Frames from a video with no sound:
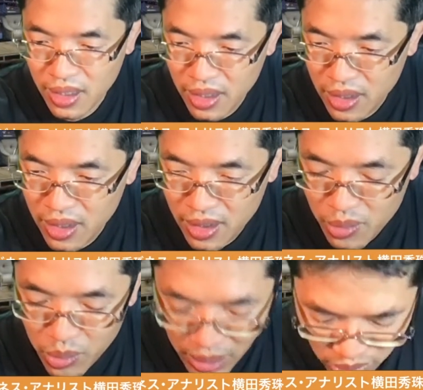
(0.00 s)
えー、
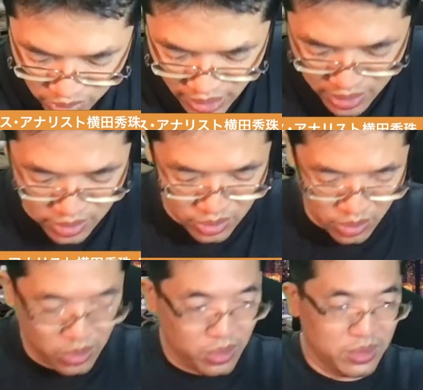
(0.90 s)
この後ね、ちょっ
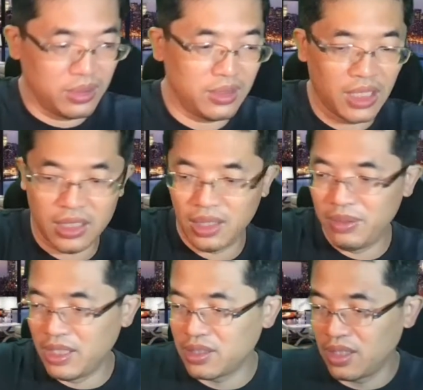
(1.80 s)
と、
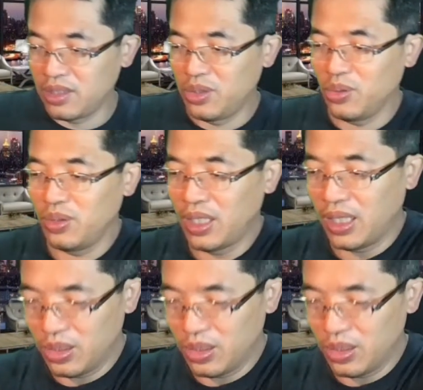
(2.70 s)
皆さんに今日ね、